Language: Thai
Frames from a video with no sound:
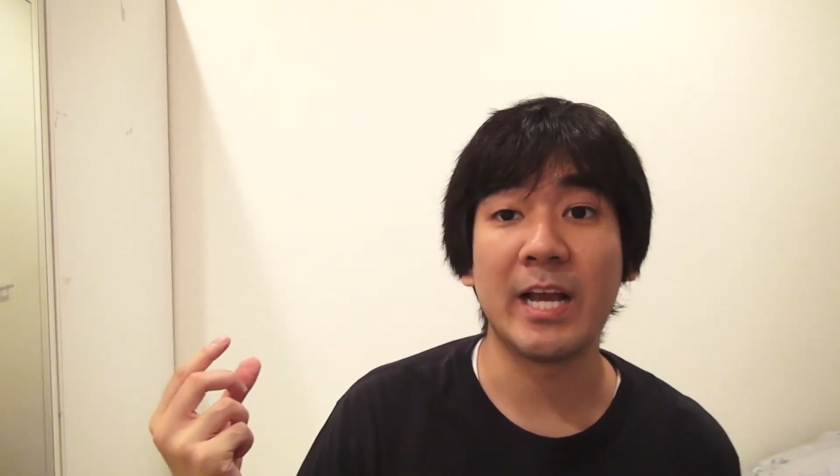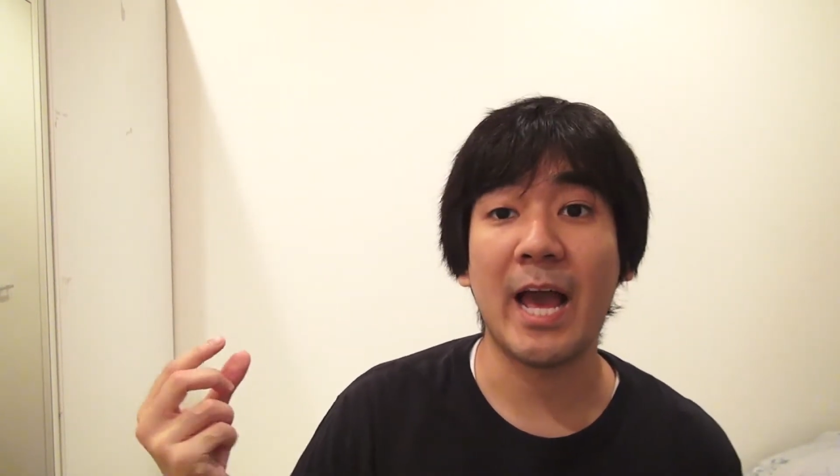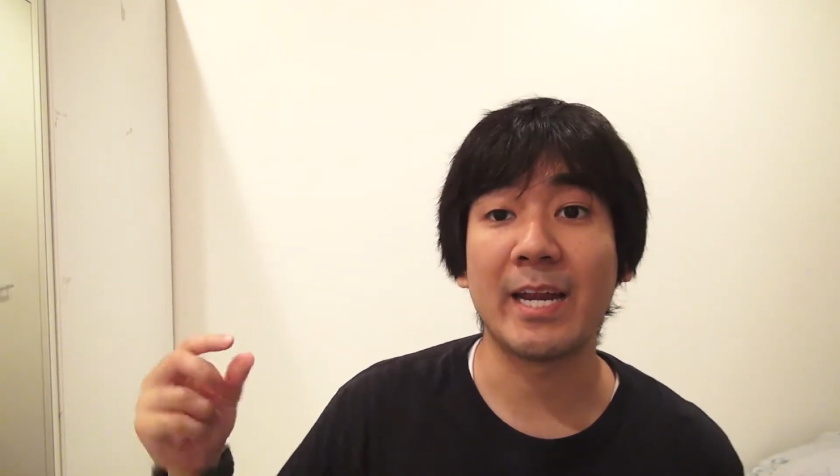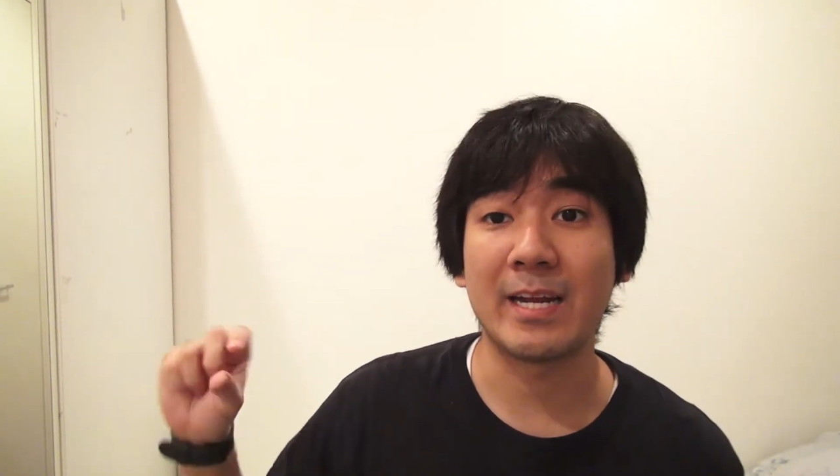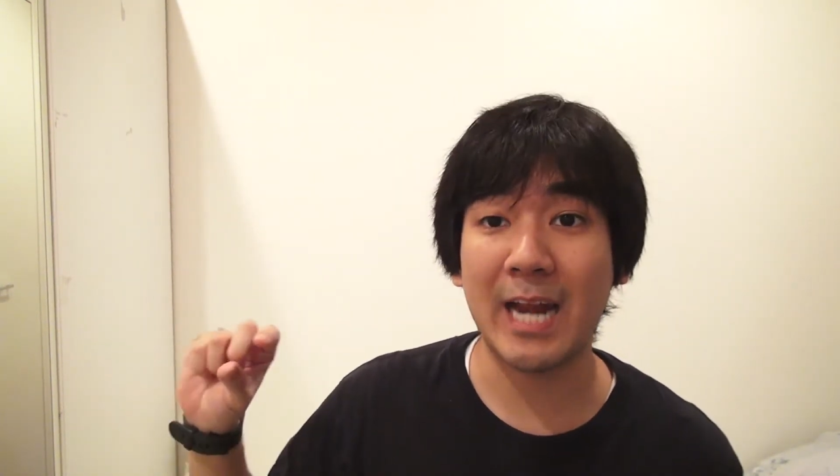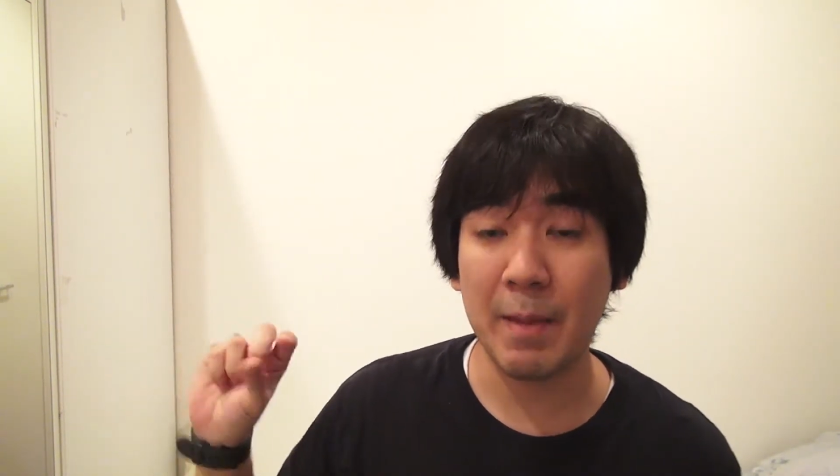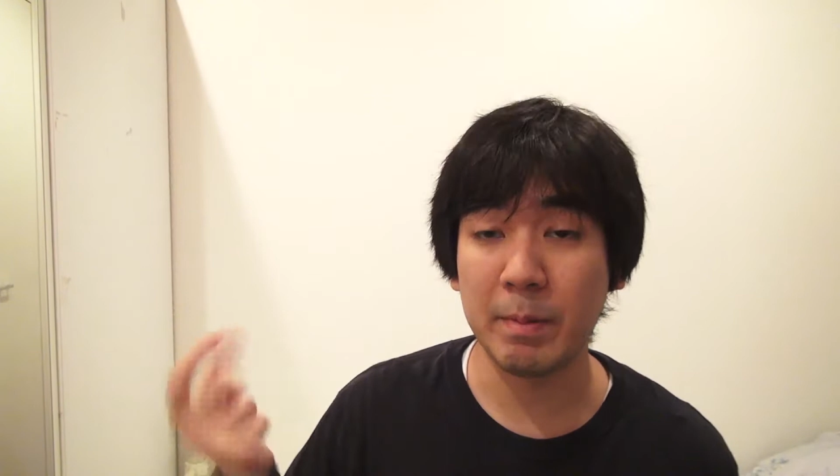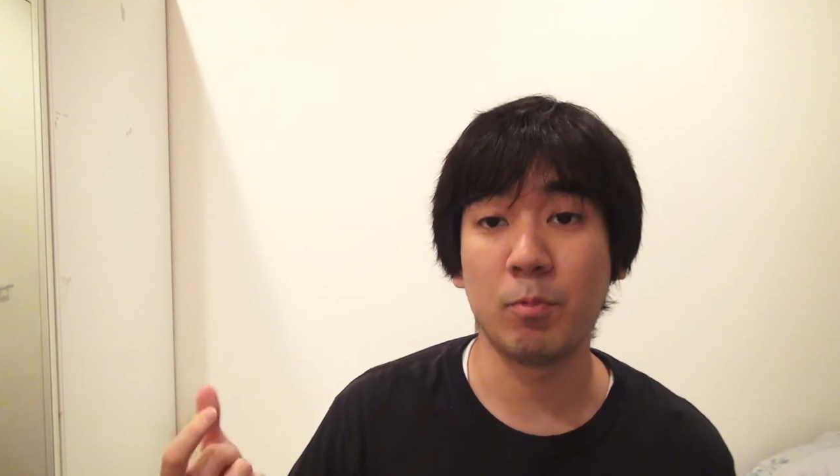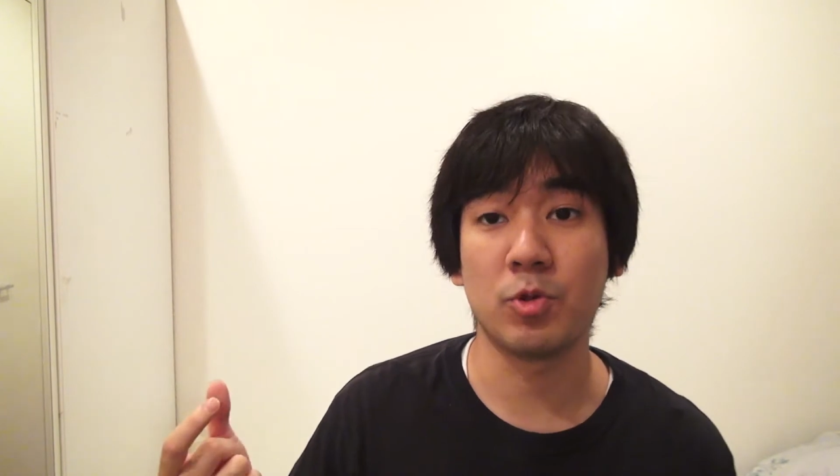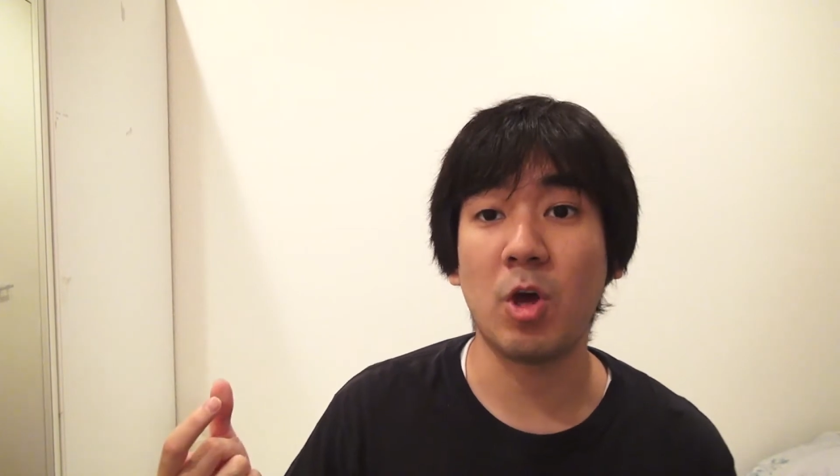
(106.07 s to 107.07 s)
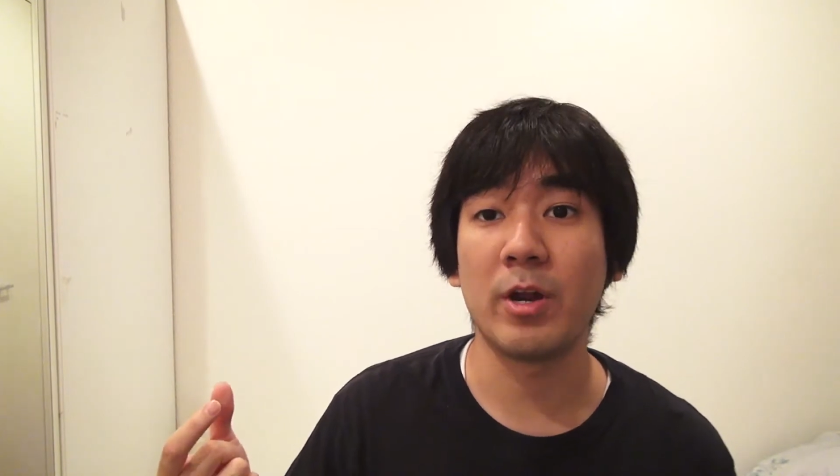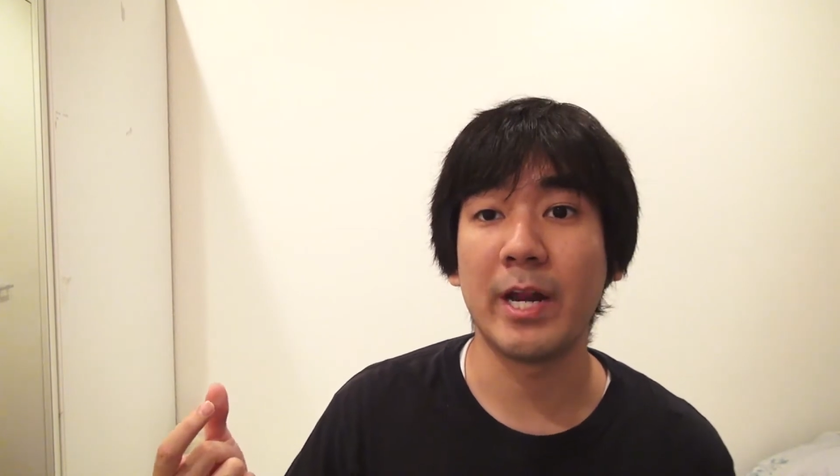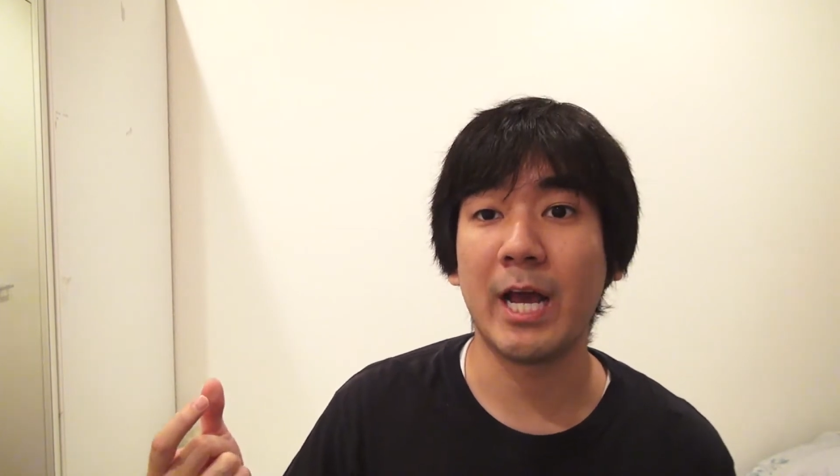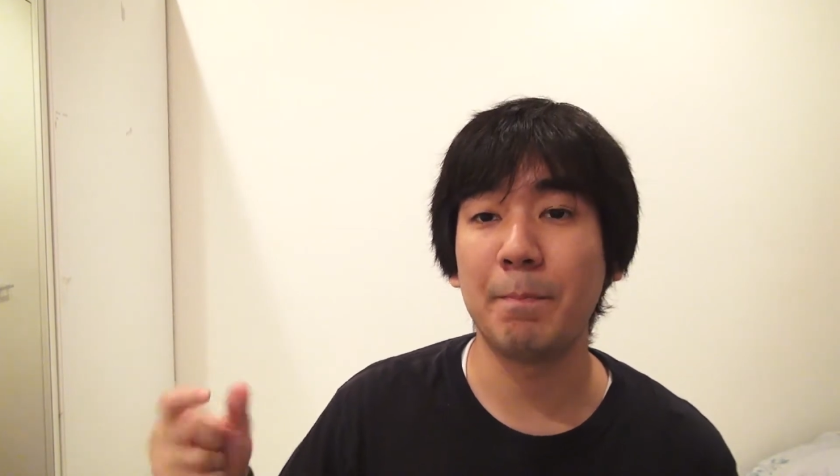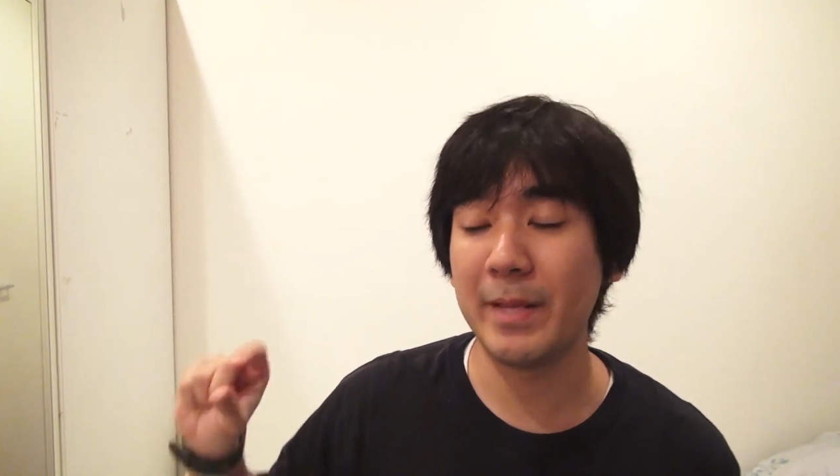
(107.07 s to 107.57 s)
1 อันกลายเป็นโปรตอน
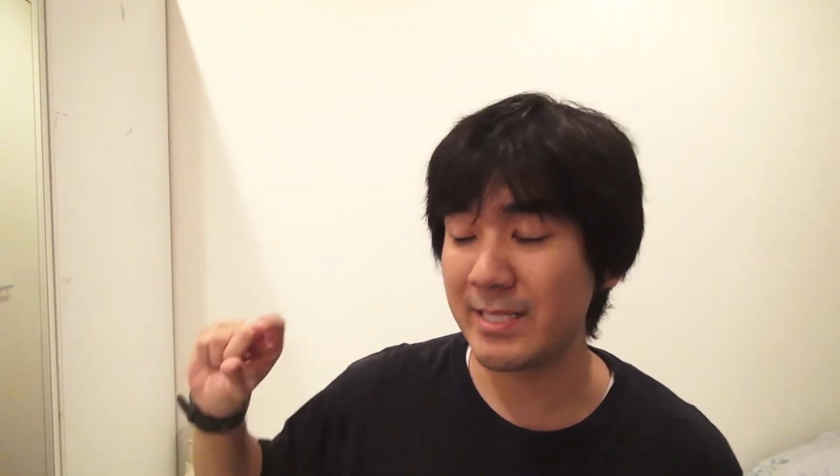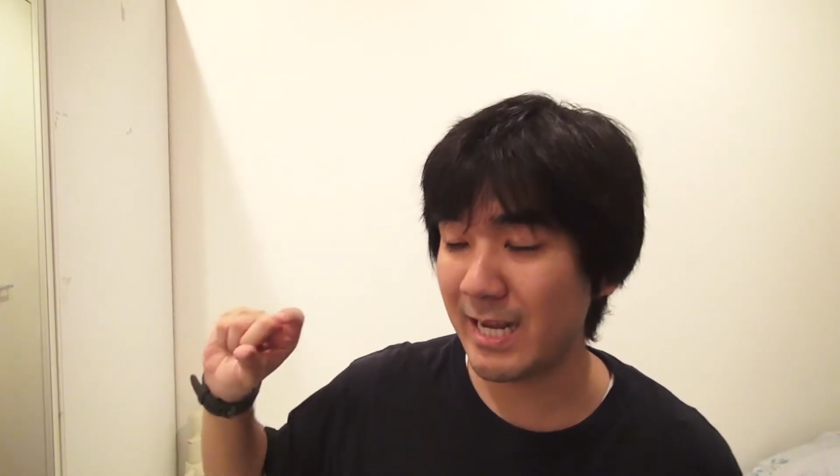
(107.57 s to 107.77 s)
นะครับ เปลี่ยน